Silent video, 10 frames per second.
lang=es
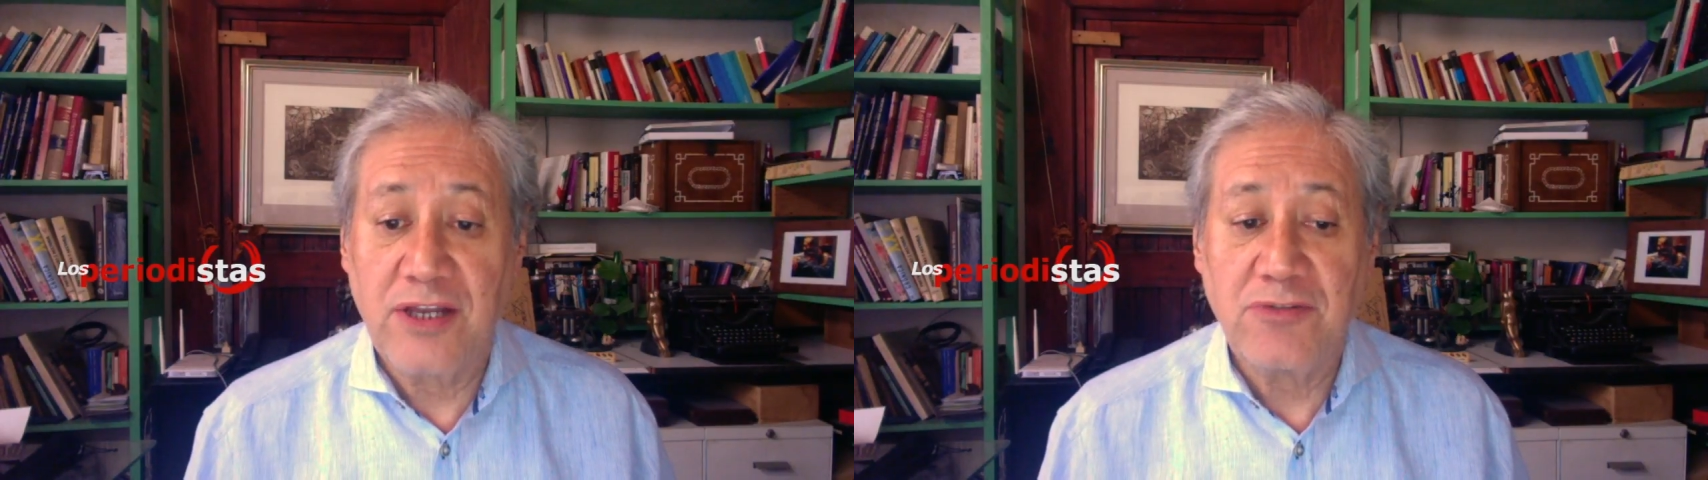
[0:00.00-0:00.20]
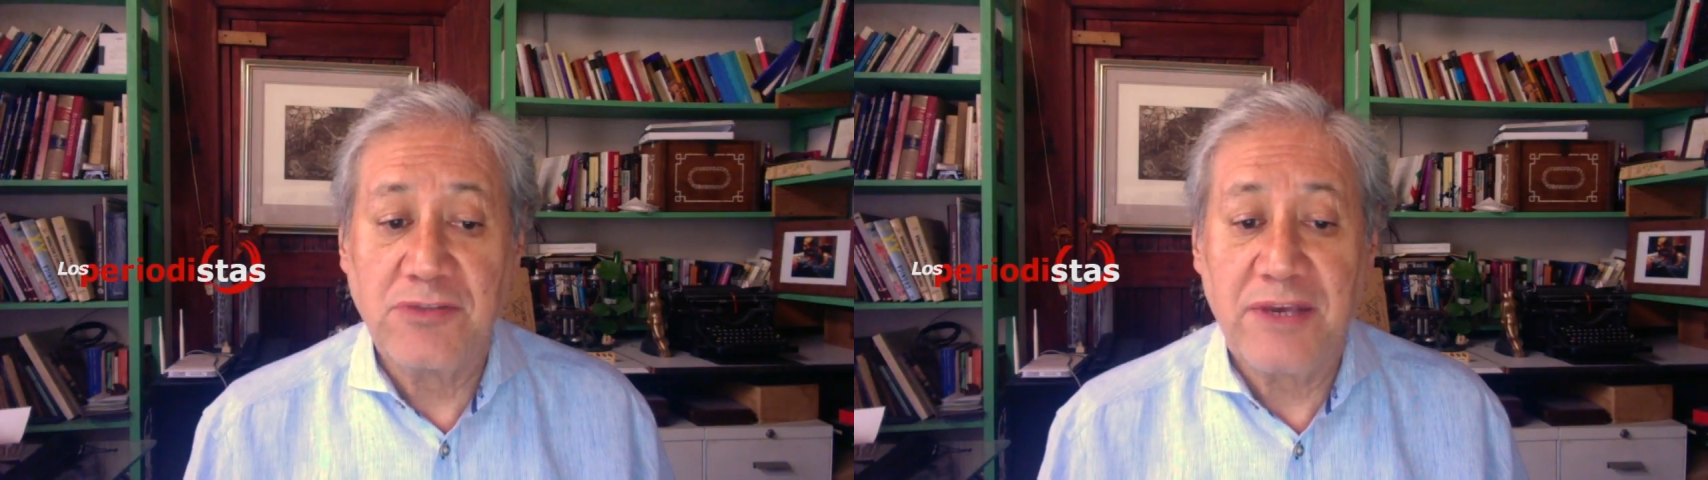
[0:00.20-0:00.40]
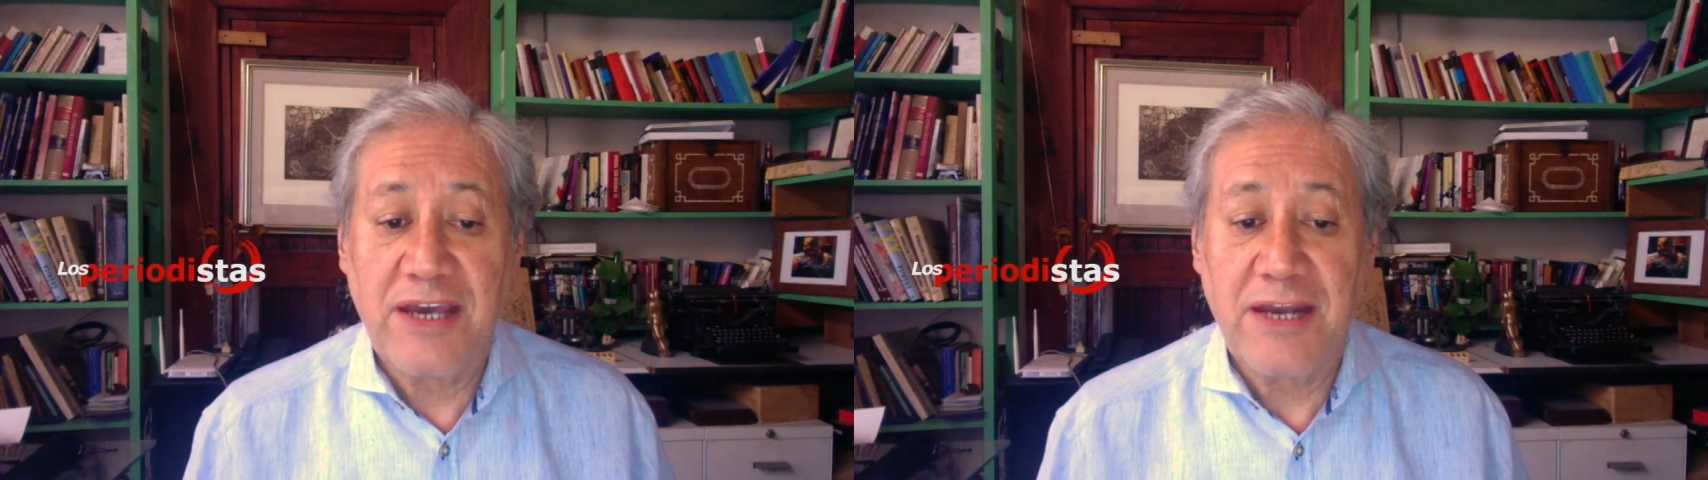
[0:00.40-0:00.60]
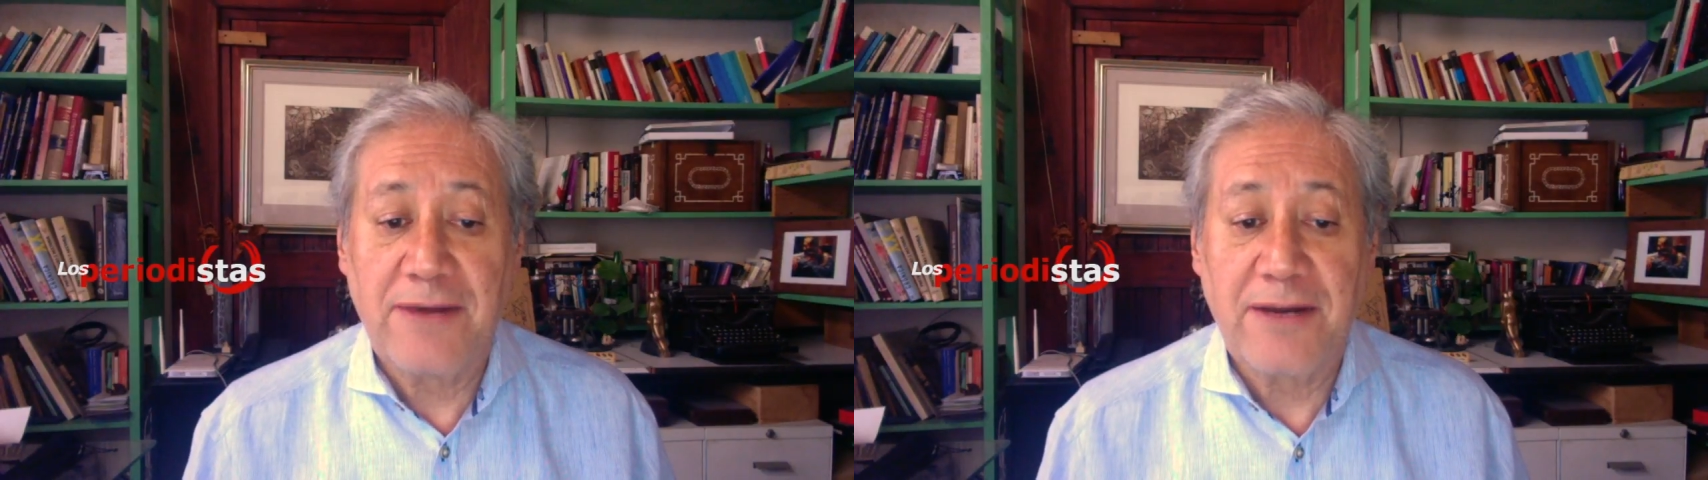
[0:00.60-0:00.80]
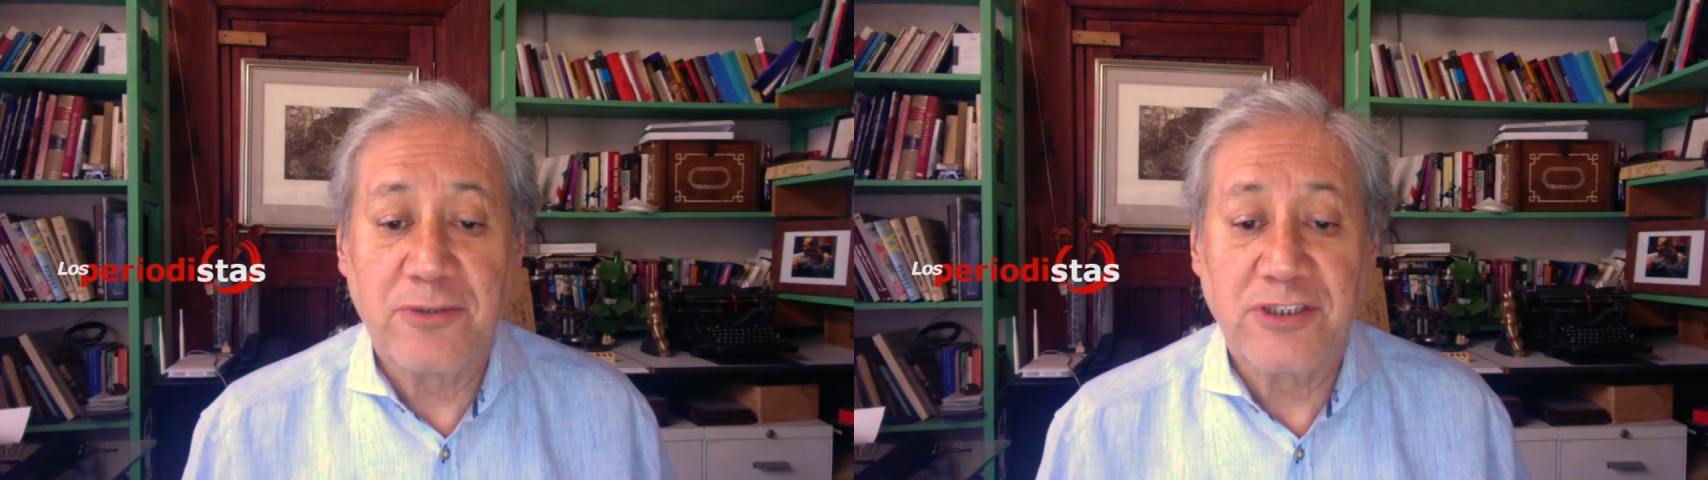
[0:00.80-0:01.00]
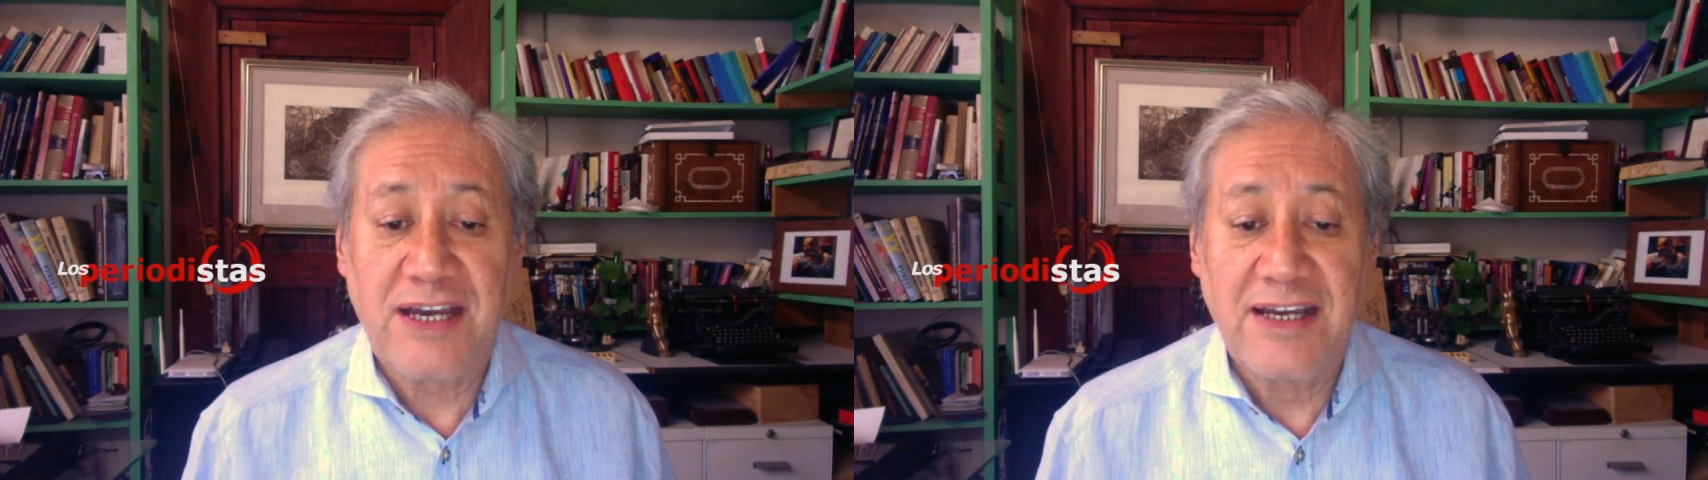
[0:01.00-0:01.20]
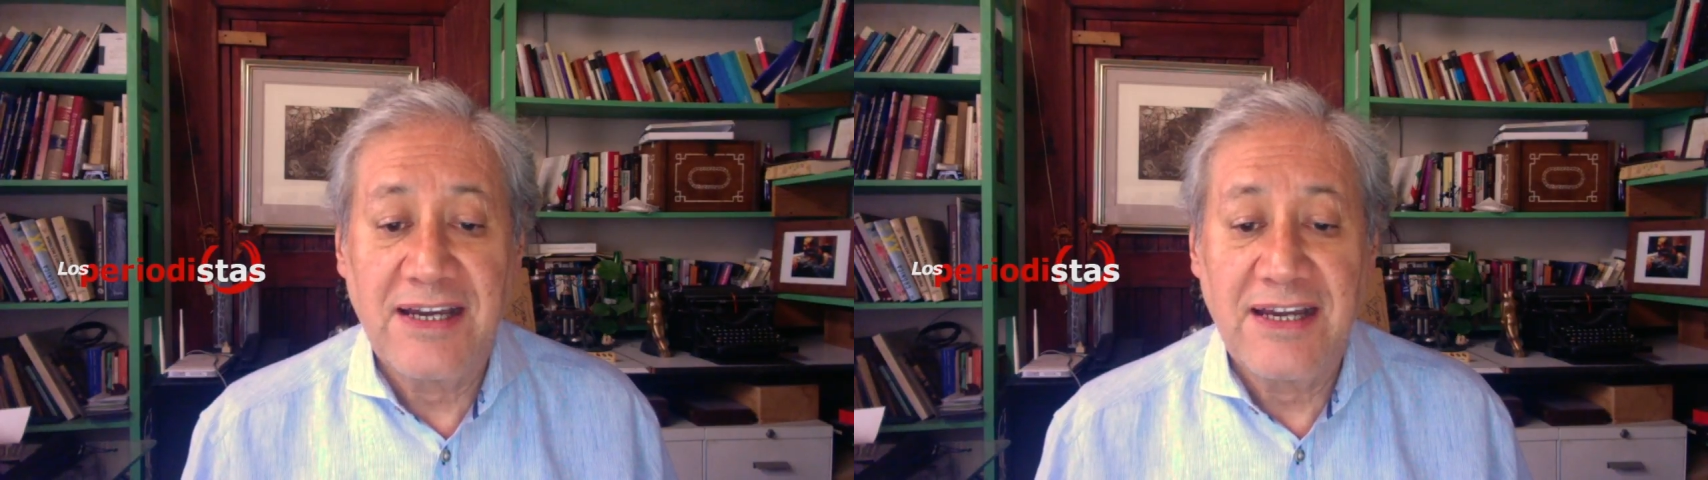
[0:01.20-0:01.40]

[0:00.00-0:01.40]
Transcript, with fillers: Luis Miguel Barbosa,